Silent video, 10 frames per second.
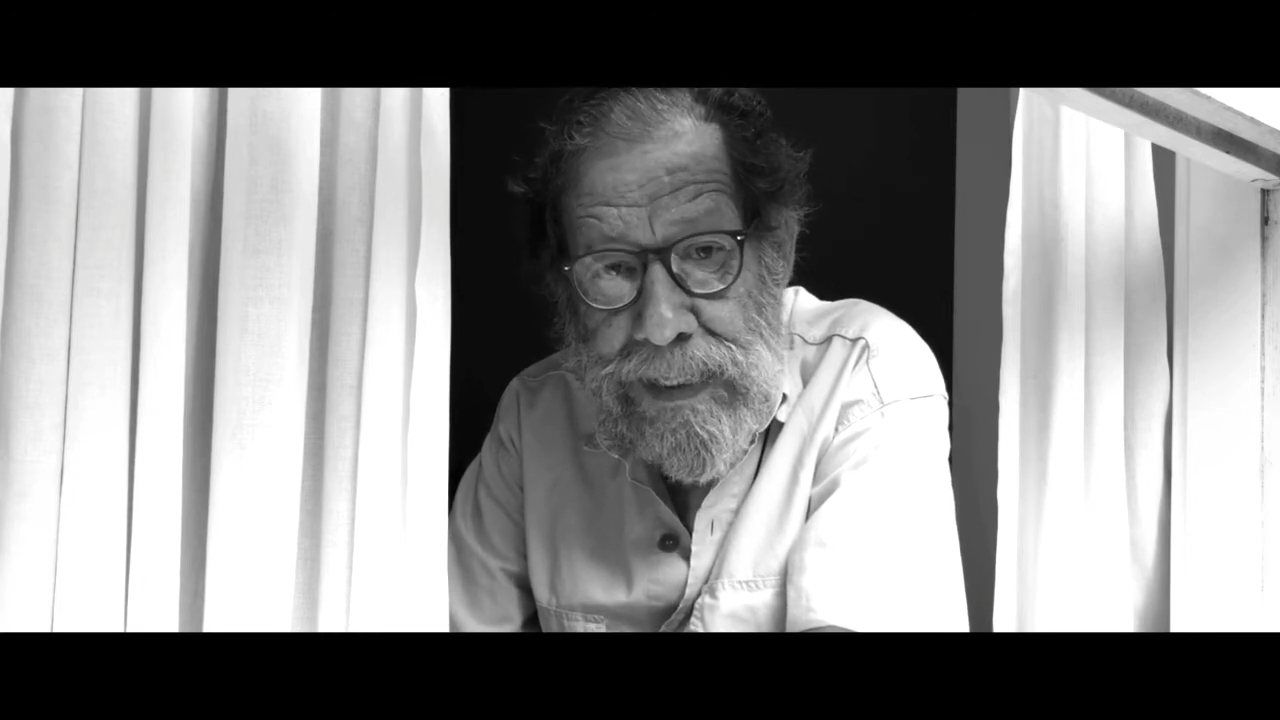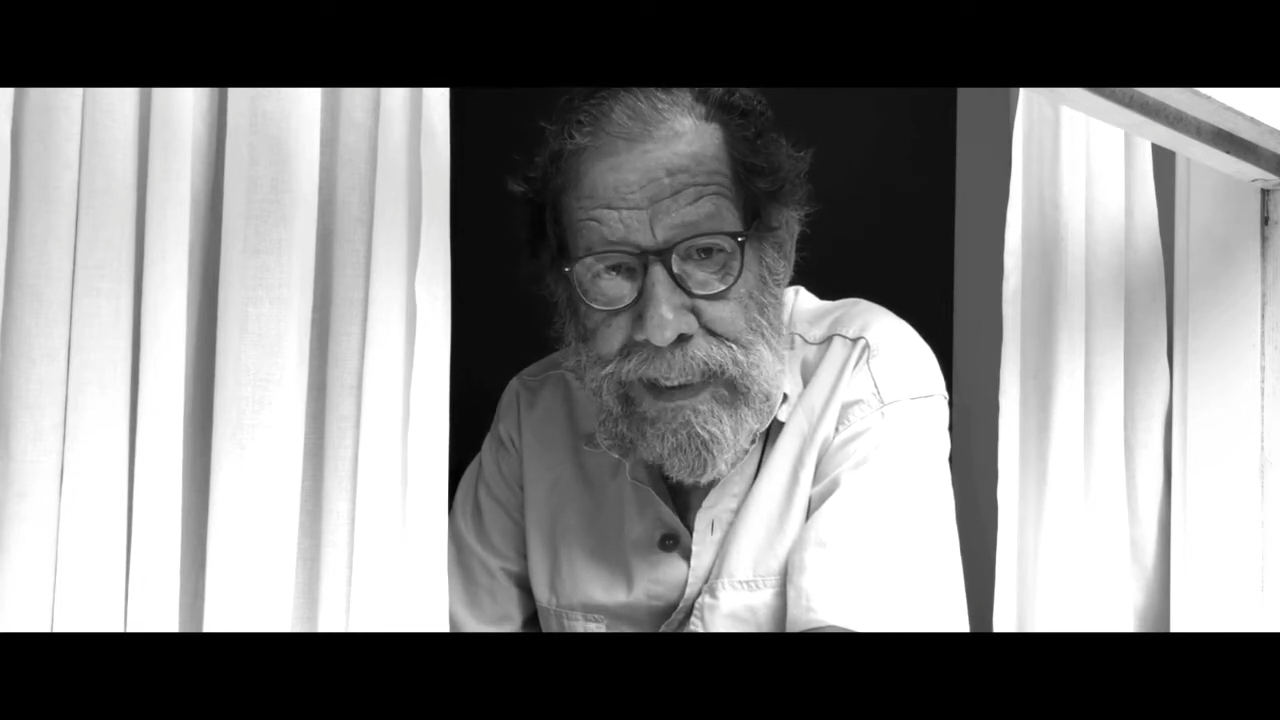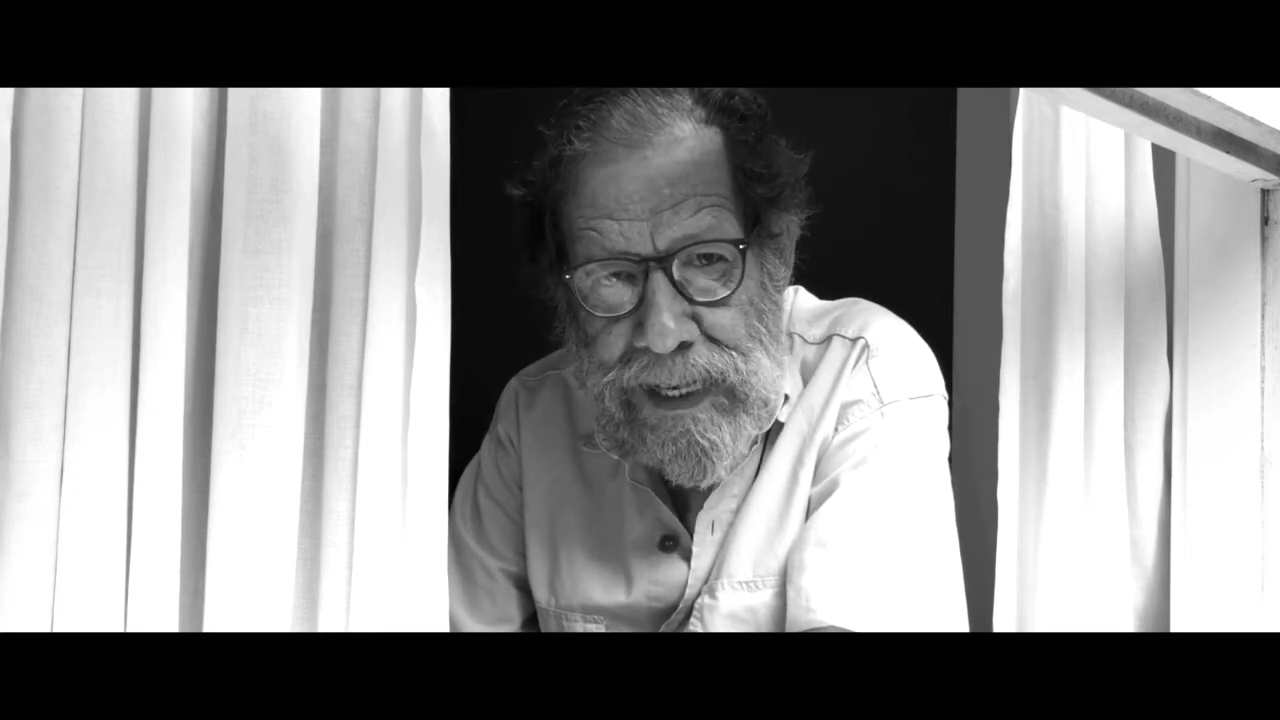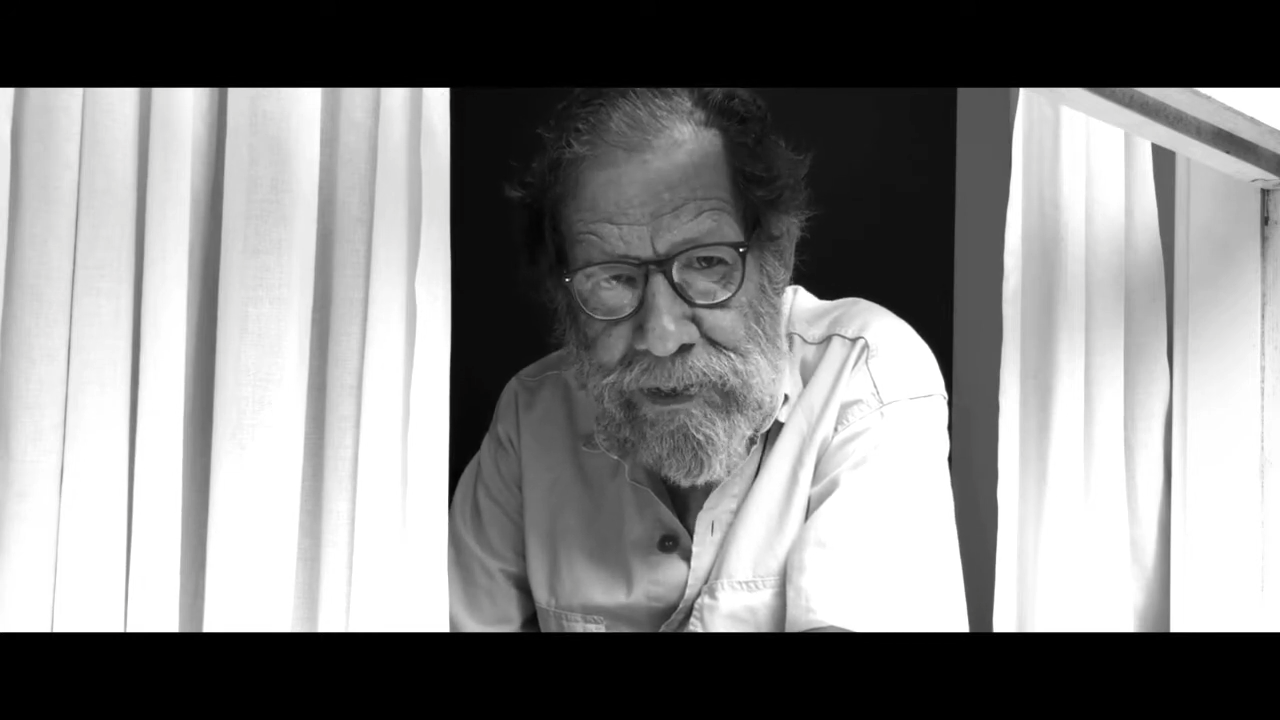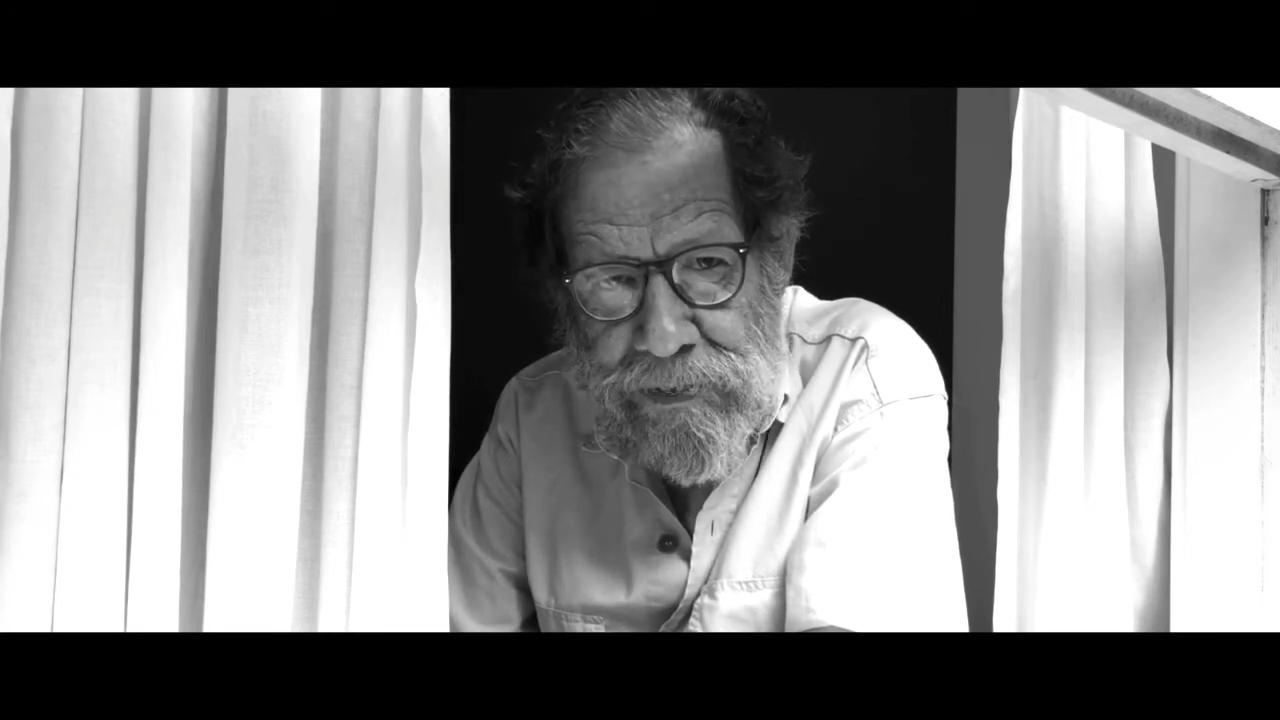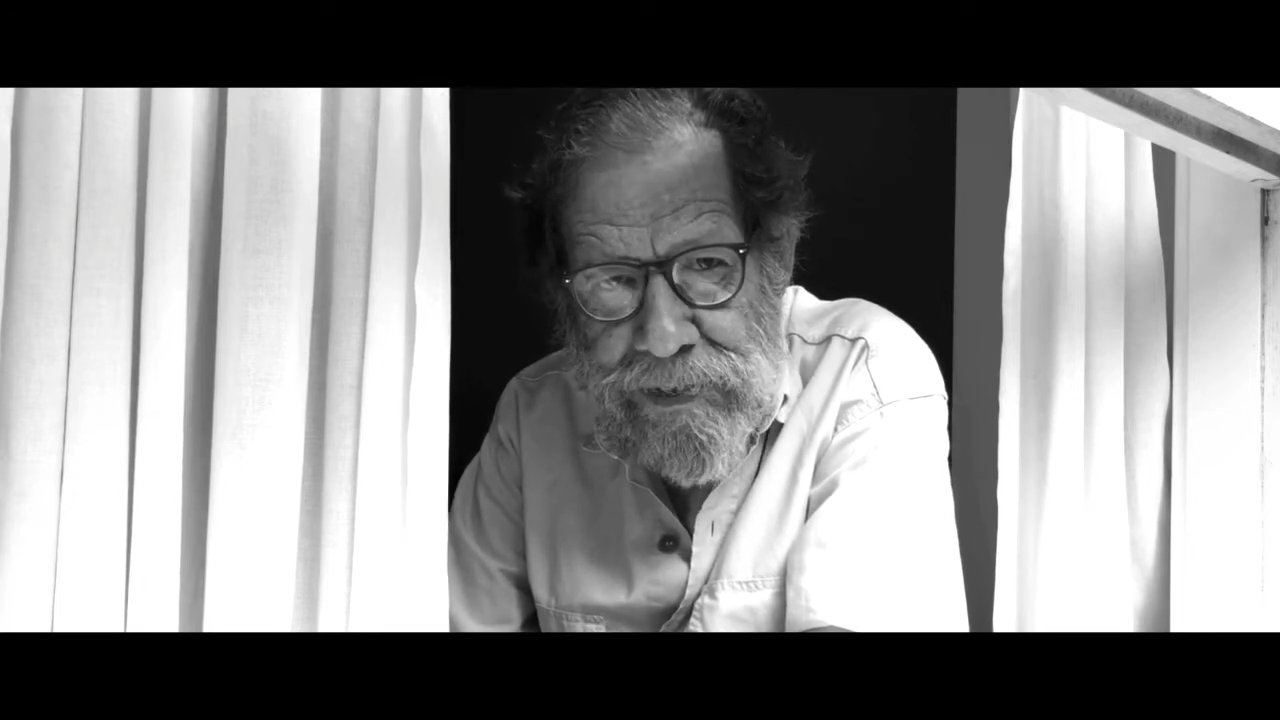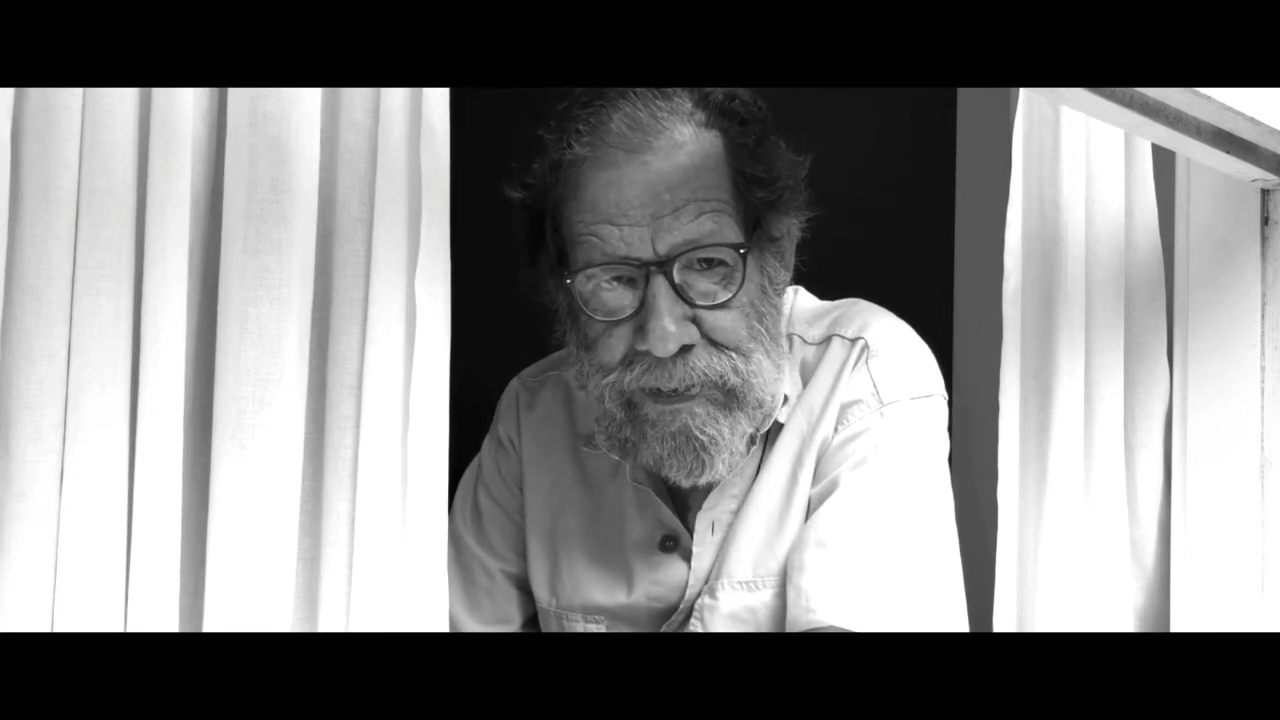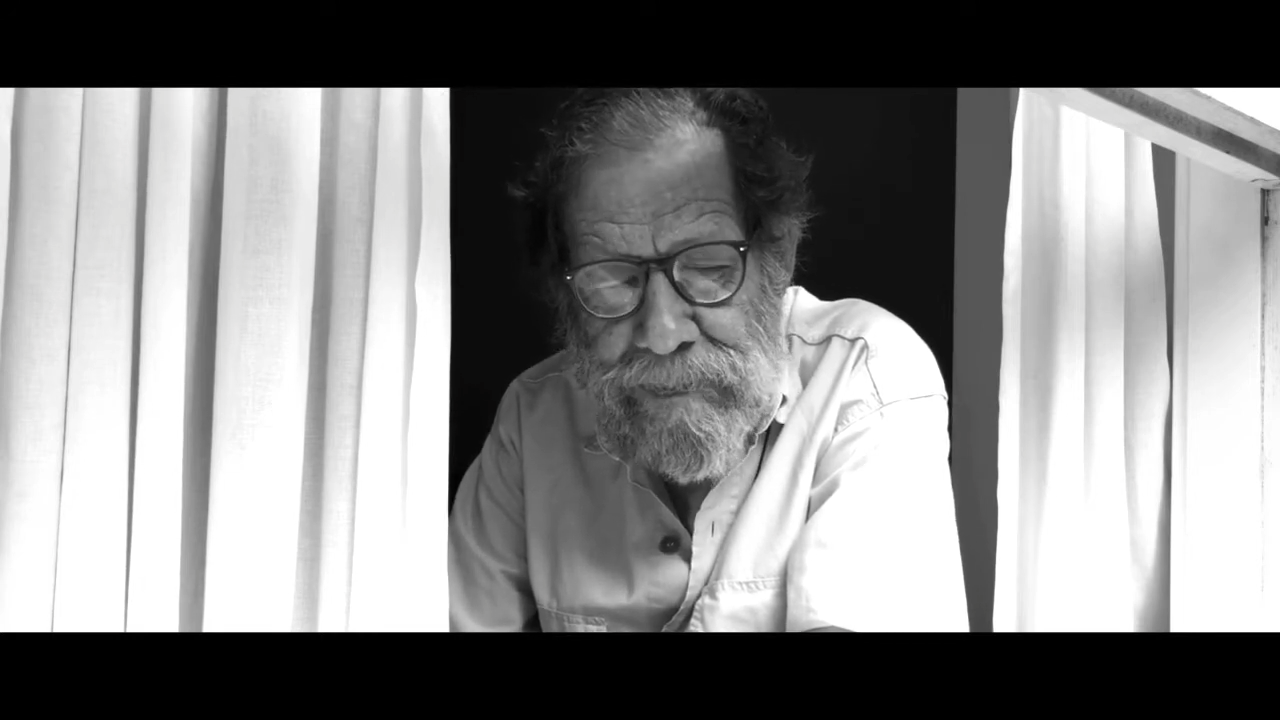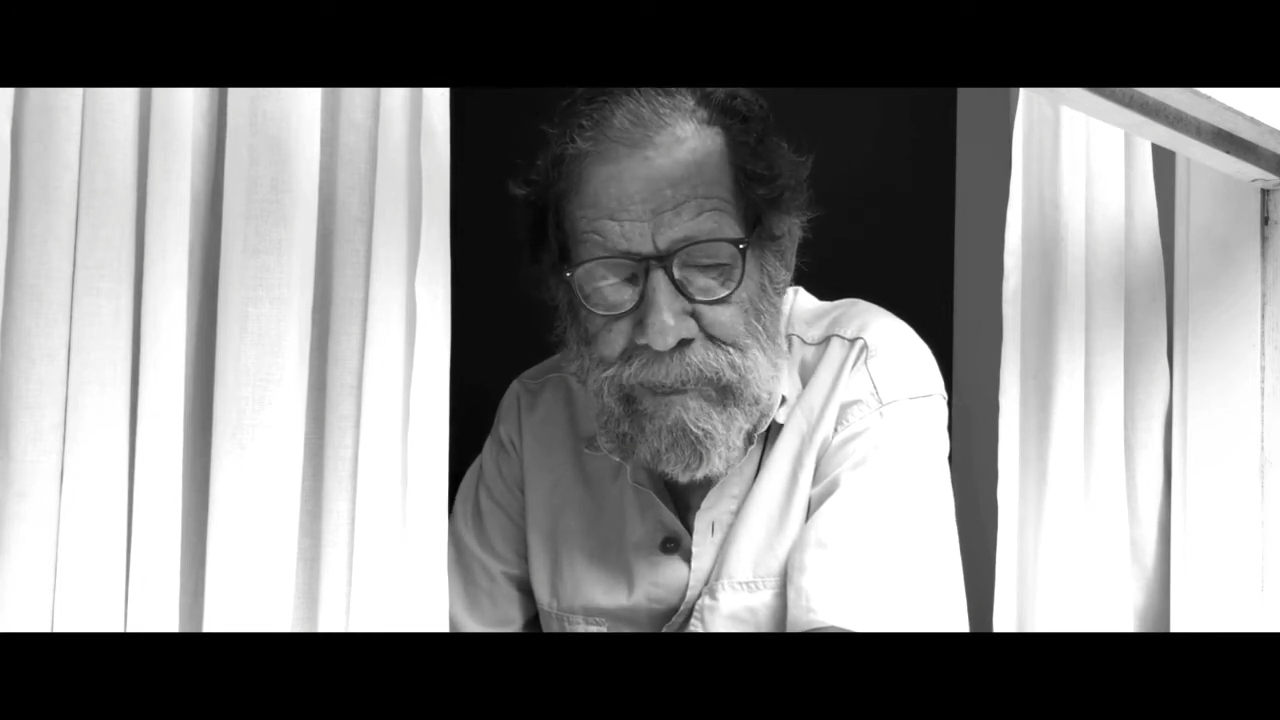Salinger.